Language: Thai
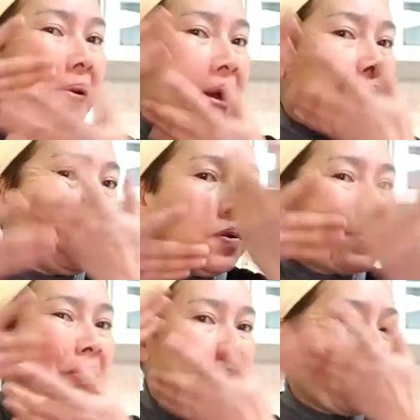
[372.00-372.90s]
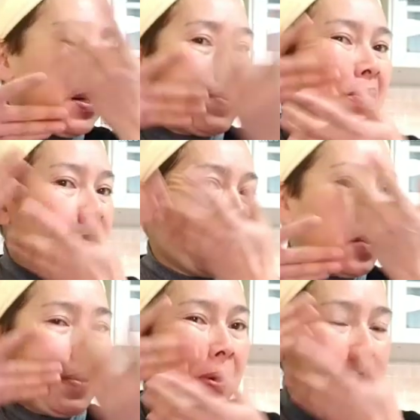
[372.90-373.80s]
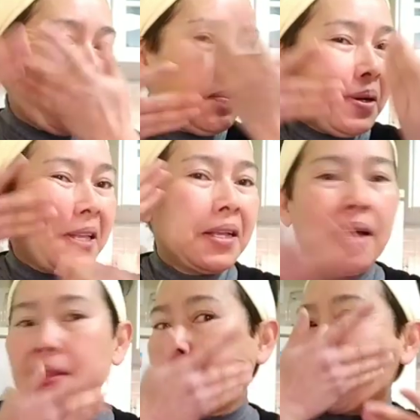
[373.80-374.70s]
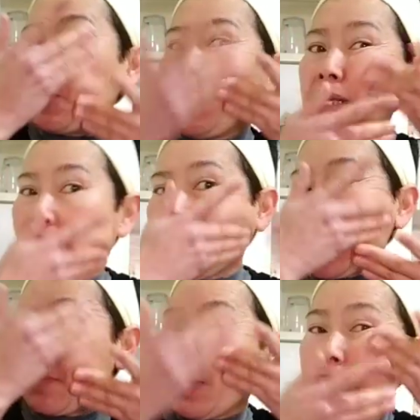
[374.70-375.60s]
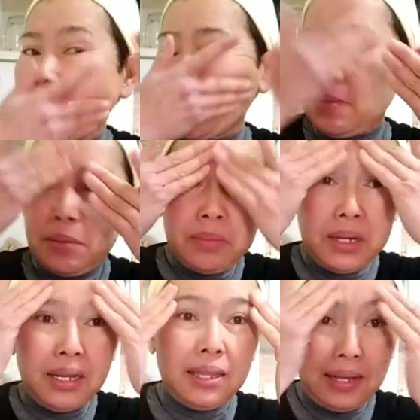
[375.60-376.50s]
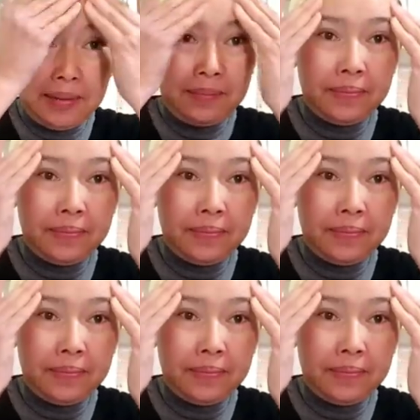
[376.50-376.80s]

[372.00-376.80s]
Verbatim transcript: การนวดของแต่ละคนก็ไม่เหมือนกันเอาที่ถนัดไปเลยนะเพื่อนๆนะ